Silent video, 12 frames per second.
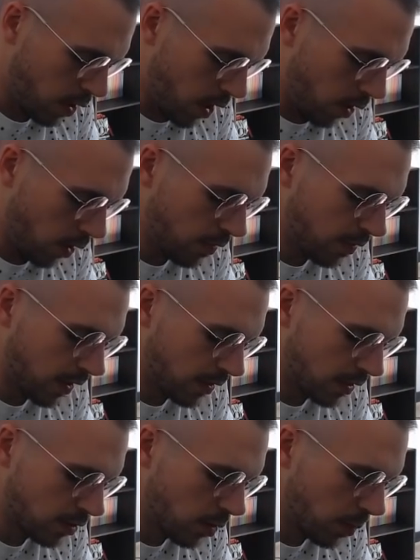Alors là, ce qui est
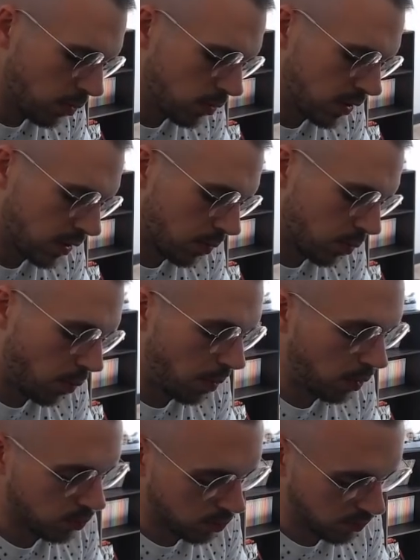intéressant, par contre, c'est... Bon, par contre...